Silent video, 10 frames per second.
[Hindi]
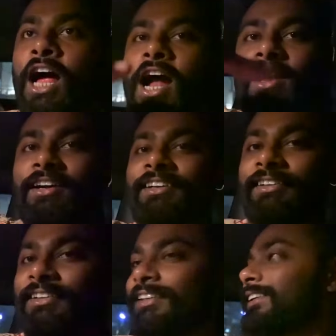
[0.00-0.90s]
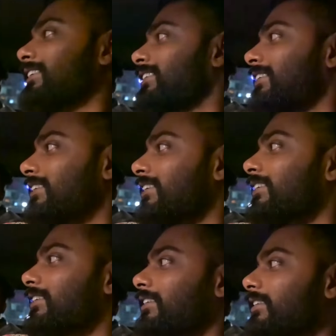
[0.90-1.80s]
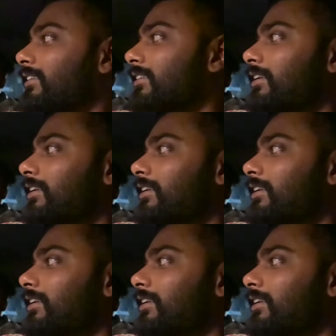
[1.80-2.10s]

थर्ड वो चकना तो नॉर्मल यार वो गाड़ी